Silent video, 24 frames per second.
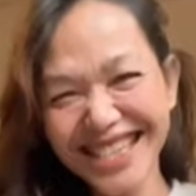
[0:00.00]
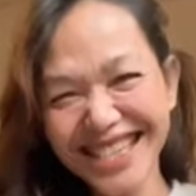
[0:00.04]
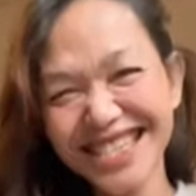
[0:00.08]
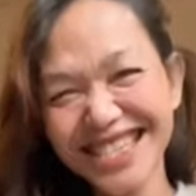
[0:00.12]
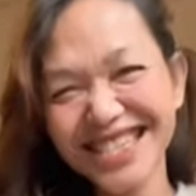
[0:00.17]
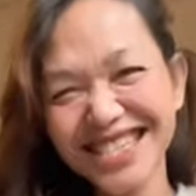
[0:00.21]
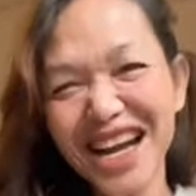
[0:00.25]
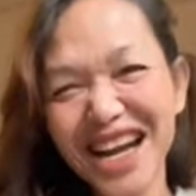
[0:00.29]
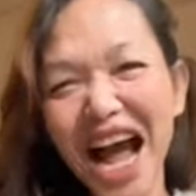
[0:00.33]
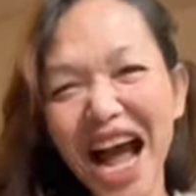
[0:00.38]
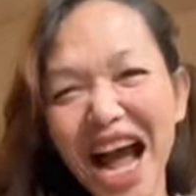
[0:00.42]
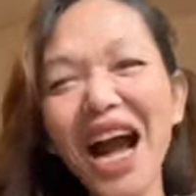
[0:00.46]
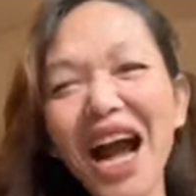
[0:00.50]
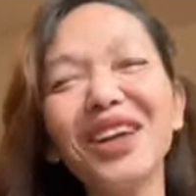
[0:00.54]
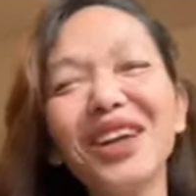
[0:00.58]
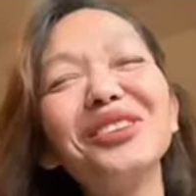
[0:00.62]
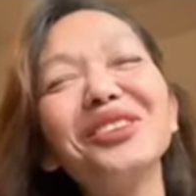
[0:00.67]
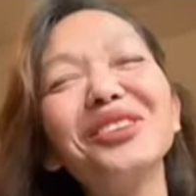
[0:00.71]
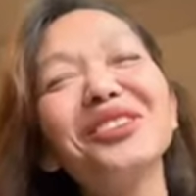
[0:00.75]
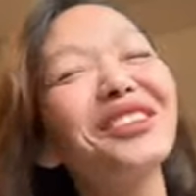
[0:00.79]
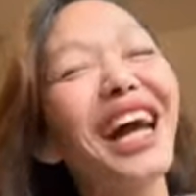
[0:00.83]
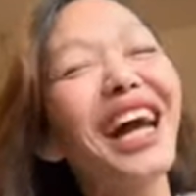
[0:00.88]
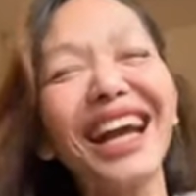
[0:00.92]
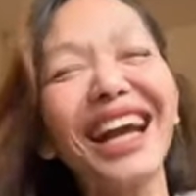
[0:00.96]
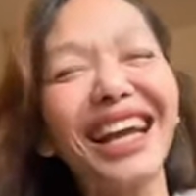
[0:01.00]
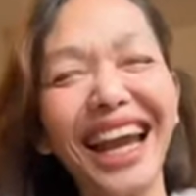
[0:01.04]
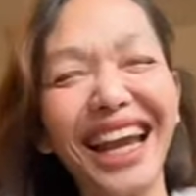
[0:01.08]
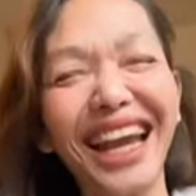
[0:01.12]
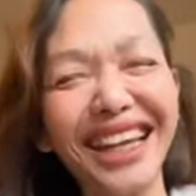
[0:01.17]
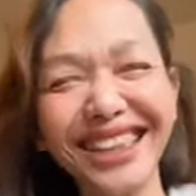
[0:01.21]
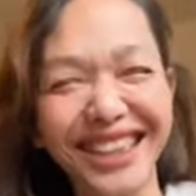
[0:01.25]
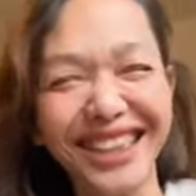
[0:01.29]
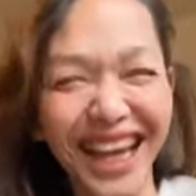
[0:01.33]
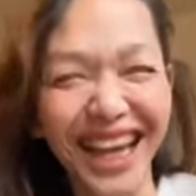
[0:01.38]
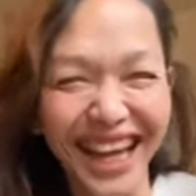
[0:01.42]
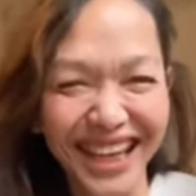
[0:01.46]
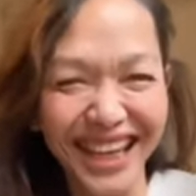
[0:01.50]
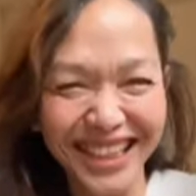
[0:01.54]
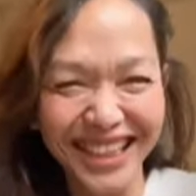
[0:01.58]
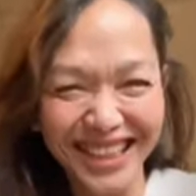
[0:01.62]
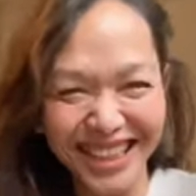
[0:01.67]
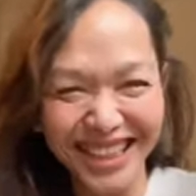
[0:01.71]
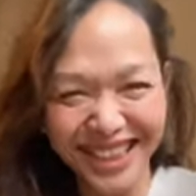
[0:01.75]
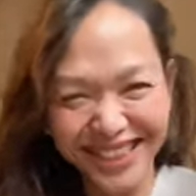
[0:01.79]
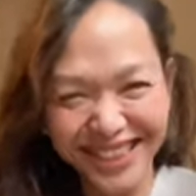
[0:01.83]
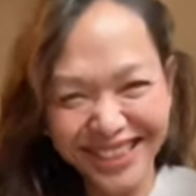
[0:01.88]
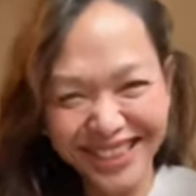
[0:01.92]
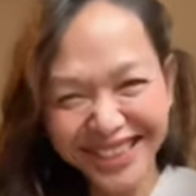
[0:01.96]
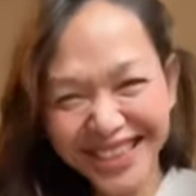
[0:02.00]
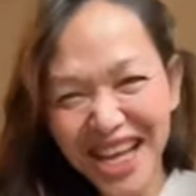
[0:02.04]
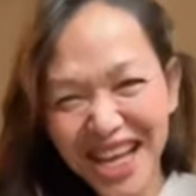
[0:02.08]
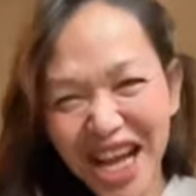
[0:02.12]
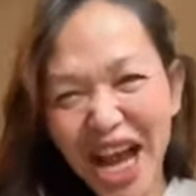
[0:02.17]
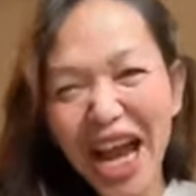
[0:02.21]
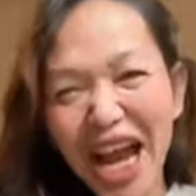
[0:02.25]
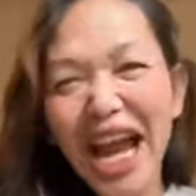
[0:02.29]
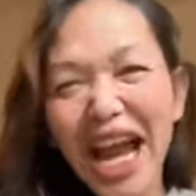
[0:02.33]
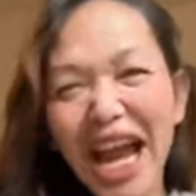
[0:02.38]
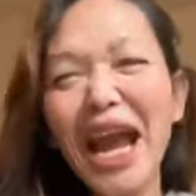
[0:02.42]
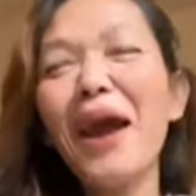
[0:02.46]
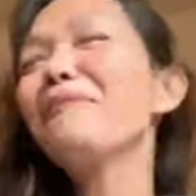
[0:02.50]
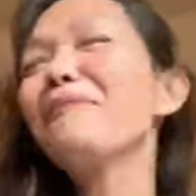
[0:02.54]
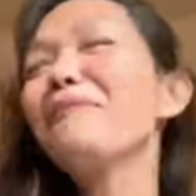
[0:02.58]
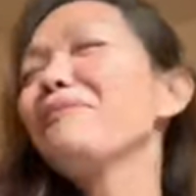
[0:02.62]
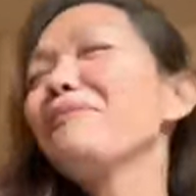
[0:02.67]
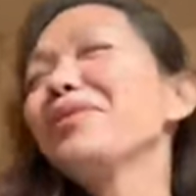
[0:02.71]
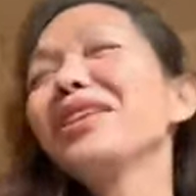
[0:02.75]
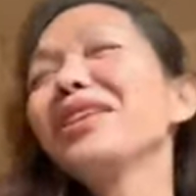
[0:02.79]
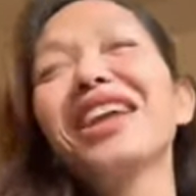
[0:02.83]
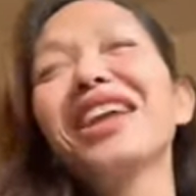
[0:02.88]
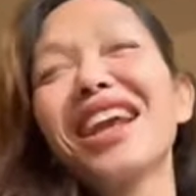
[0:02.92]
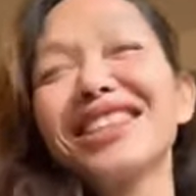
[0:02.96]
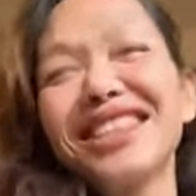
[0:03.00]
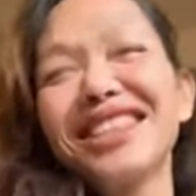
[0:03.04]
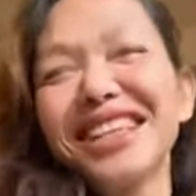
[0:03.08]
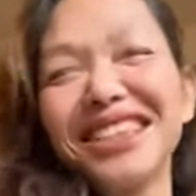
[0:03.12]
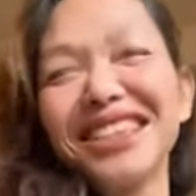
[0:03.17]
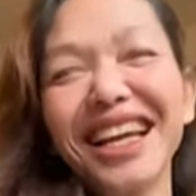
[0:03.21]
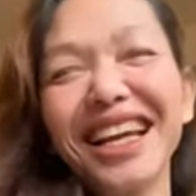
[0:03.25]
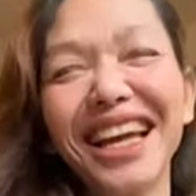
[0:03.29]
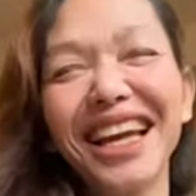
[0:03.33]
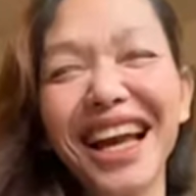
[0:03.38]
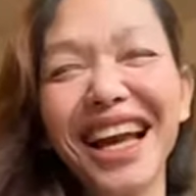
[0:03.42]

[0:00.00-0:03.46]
Aku suka kayak gini kayak gini loh. Happy rasanya ya.